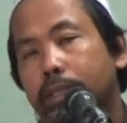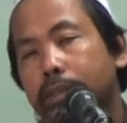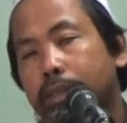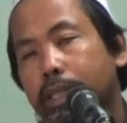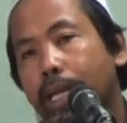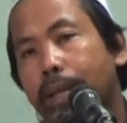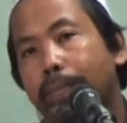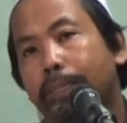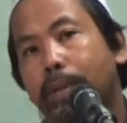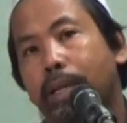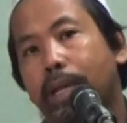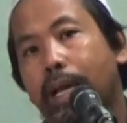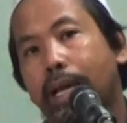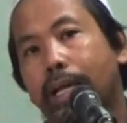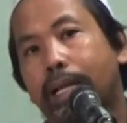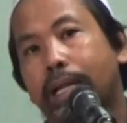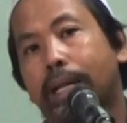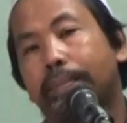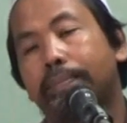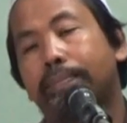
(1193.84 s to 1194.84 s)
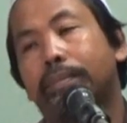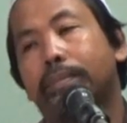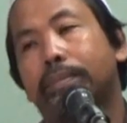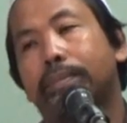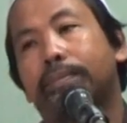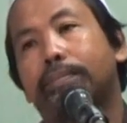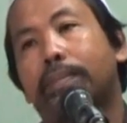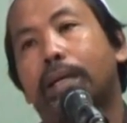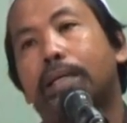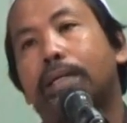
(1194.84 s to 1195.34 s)
Saya berharap
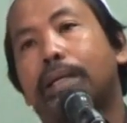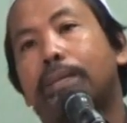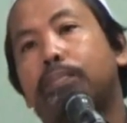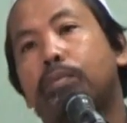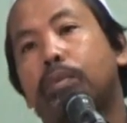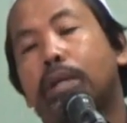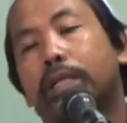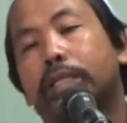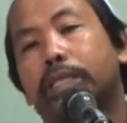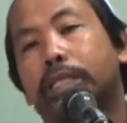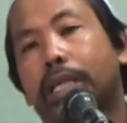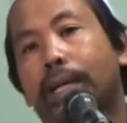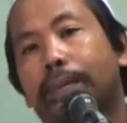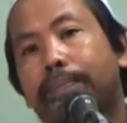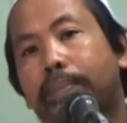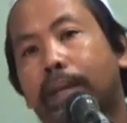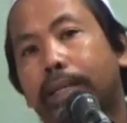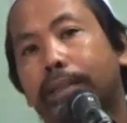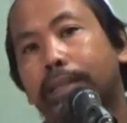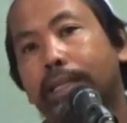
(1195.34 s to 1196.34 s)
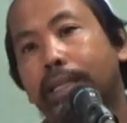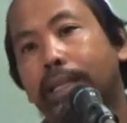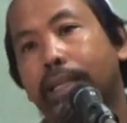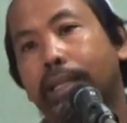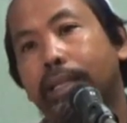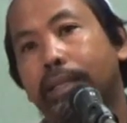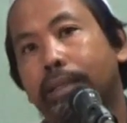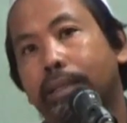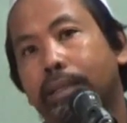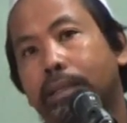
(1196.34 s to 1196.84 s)
pada bulan Syakban
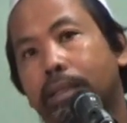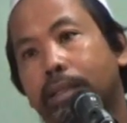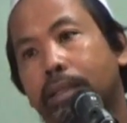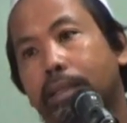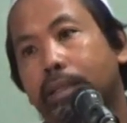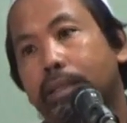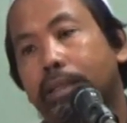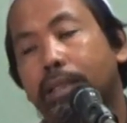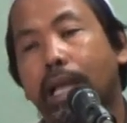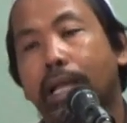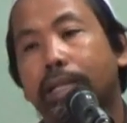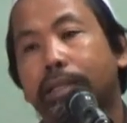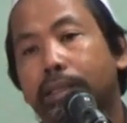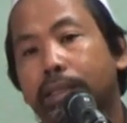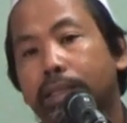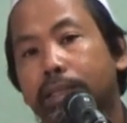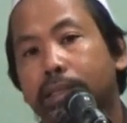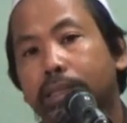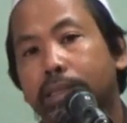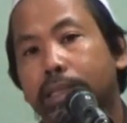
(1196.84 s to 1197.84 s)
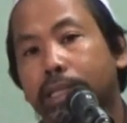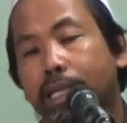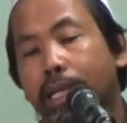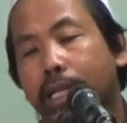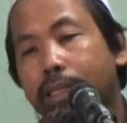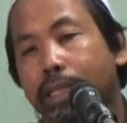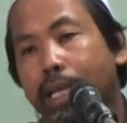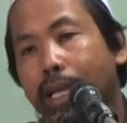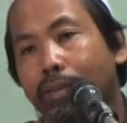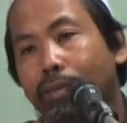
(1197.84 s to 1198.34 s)
ini Nanti
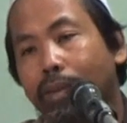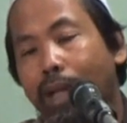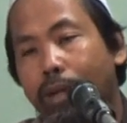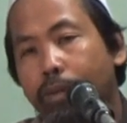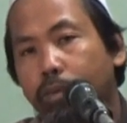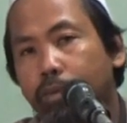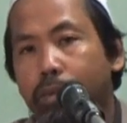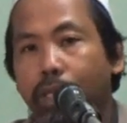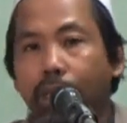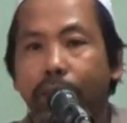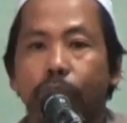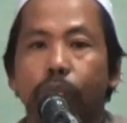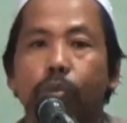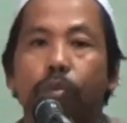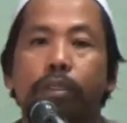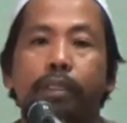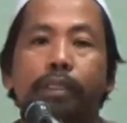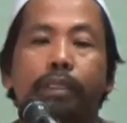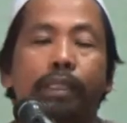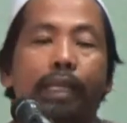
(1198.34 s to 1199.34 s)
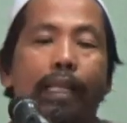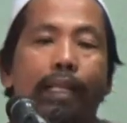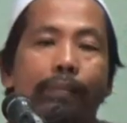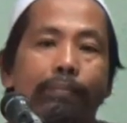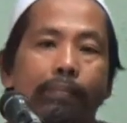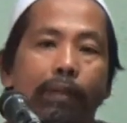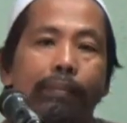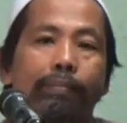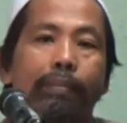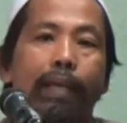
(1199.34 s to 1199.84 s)
jika nyawaku tertulis
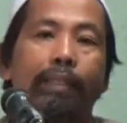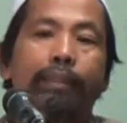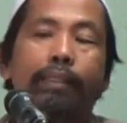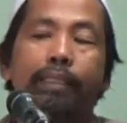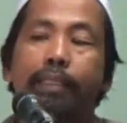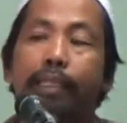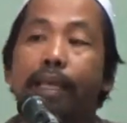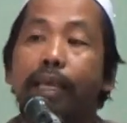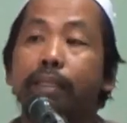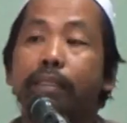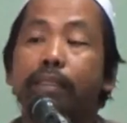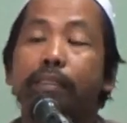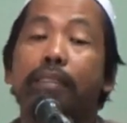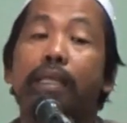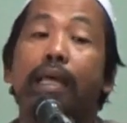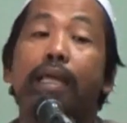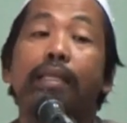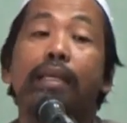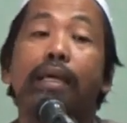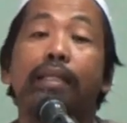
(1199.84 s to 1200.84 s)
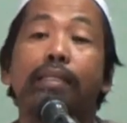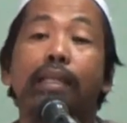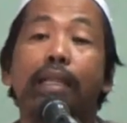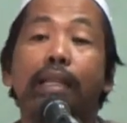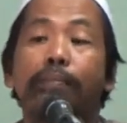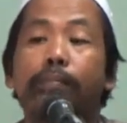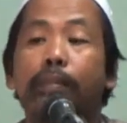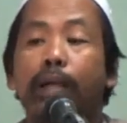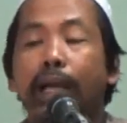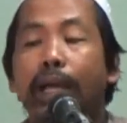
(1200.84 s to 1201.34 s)
dalam kematian, saya
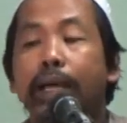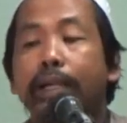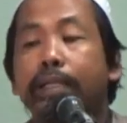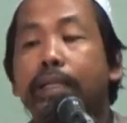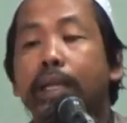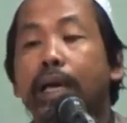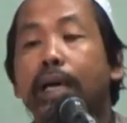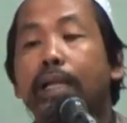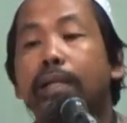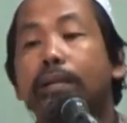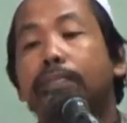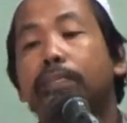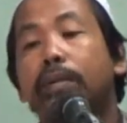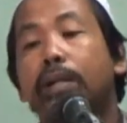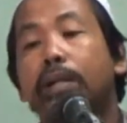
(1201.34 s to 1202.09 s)
dalam keadaan